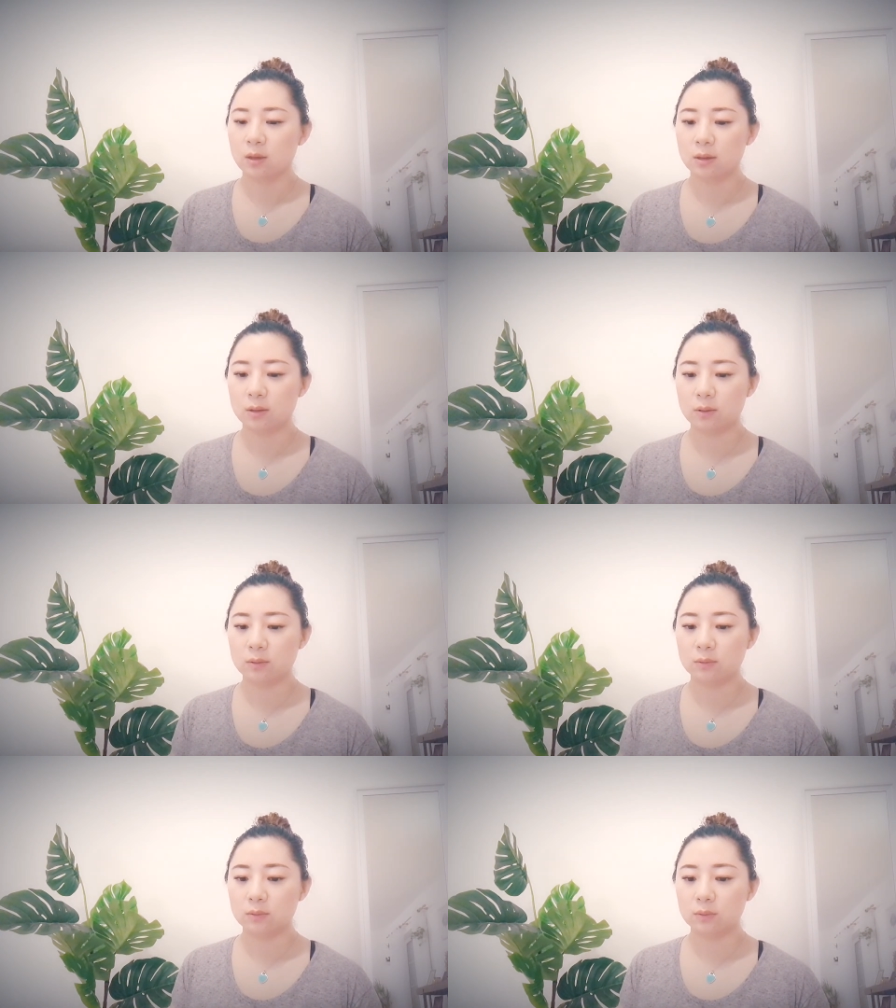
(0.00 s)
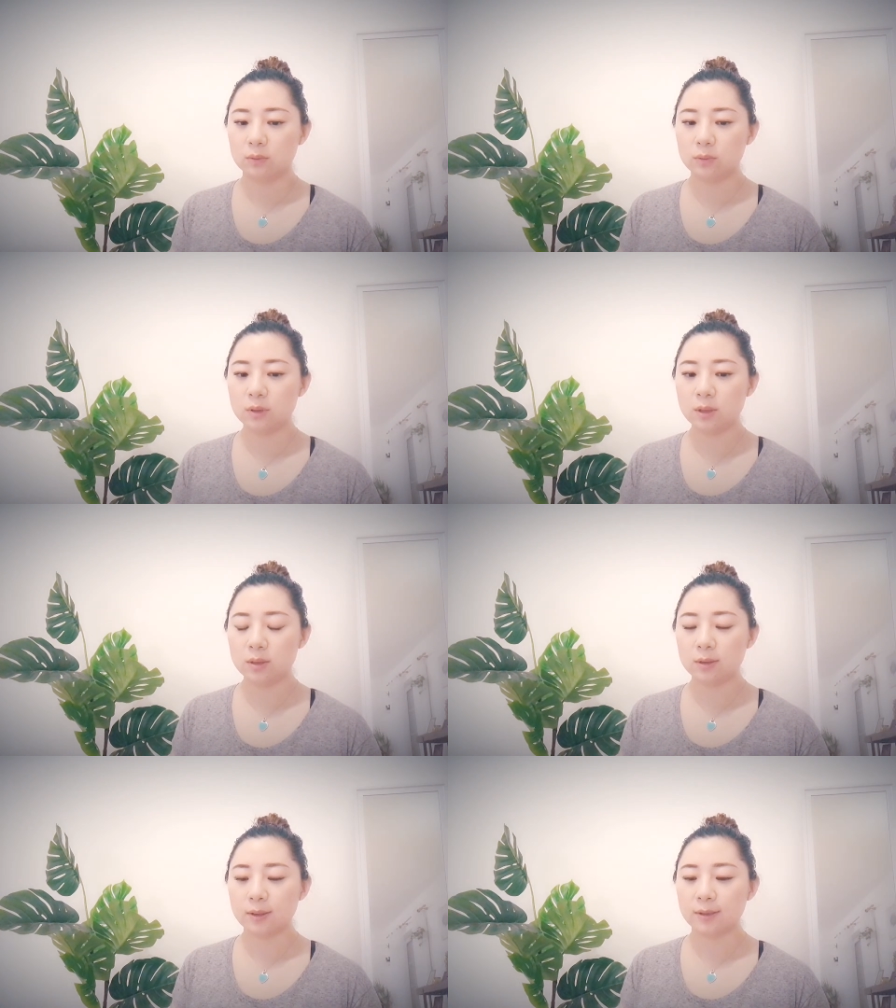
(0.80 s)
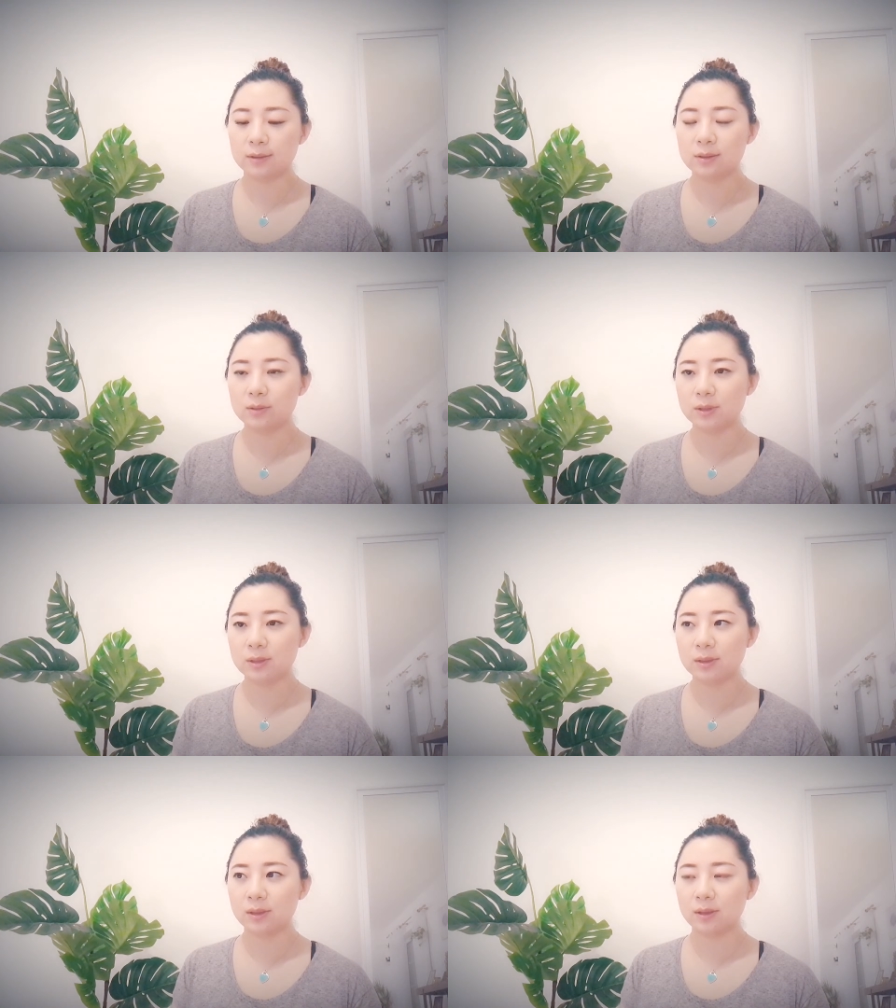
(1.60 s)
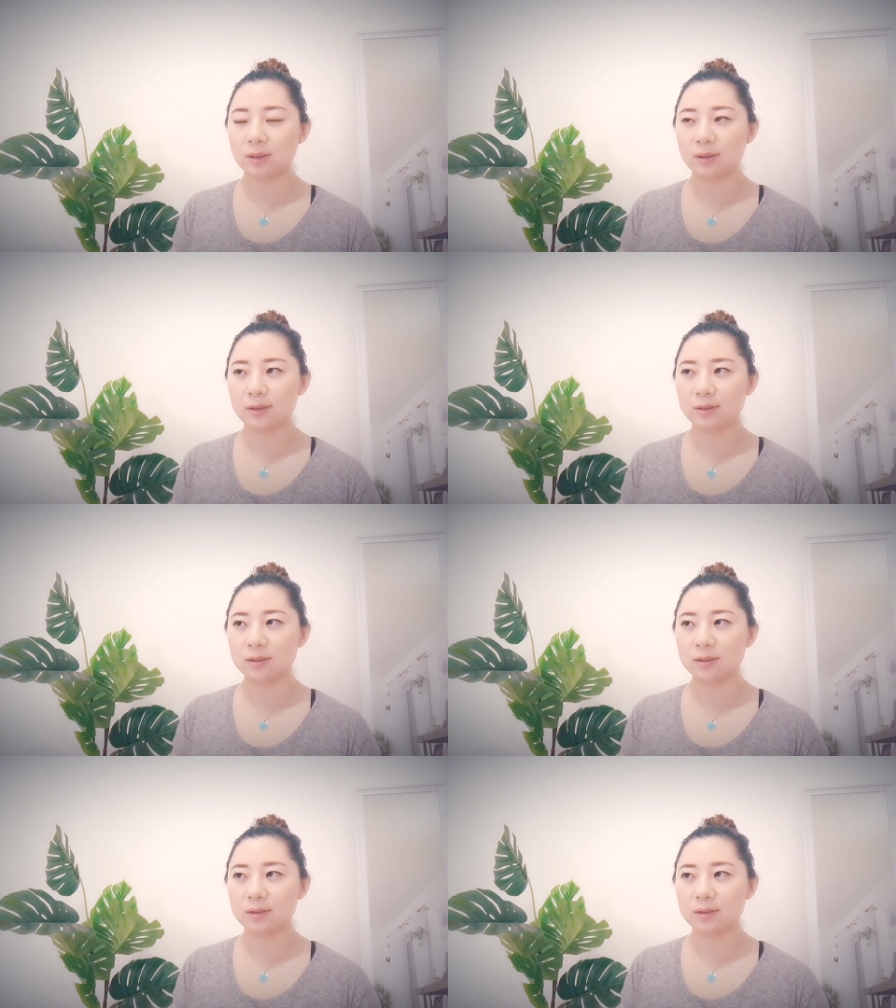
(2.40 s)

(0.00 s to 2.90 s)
呃，我觉得就是呃，